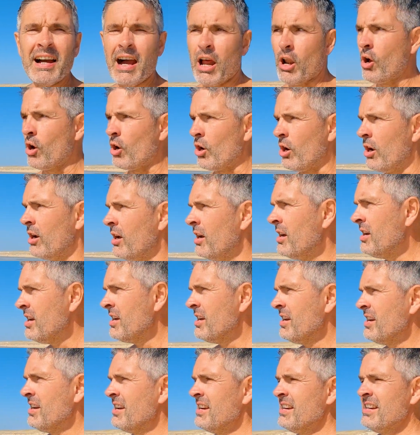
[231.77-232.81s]
Alors
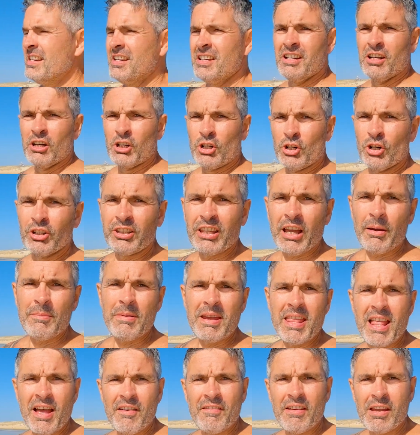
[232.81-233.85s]
je
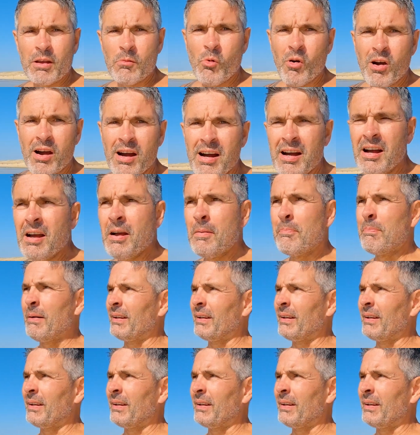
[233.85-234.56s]
t'amène avec moi,